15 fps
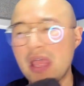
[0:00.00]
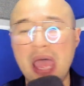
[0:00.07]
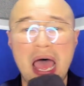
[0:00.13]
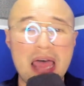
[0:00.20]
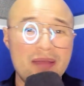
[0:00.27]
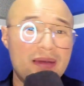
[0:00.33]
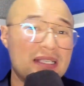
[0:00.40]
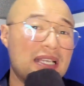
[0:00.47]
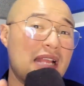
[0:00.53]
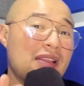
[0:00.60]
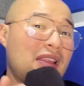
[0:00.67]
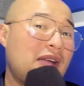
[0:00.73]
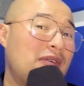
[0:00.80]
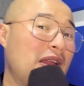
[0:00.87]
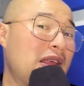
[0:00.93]
Además,
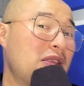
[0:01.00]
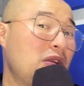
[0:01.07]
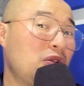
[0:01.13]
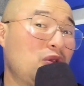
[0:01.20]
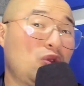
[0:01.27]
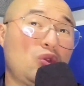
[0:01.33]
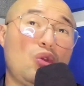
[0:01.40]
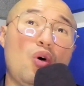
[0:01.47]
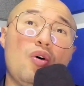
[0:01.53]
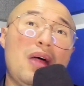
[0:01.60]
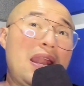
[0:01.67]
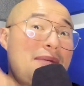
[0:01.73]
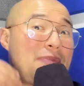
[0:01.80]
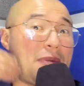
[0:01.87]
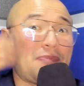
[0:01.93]
Santa Fe le dio toda
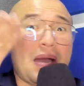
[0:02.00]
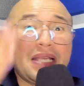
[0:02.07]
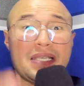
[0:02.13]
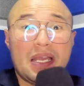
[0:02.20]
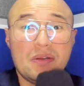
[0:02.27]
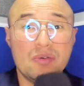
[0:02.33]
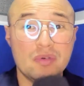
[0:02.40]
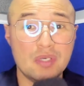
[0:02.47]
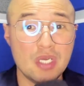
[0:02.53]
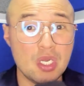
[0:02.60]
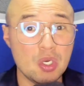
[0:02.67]
la papaya, ¿no?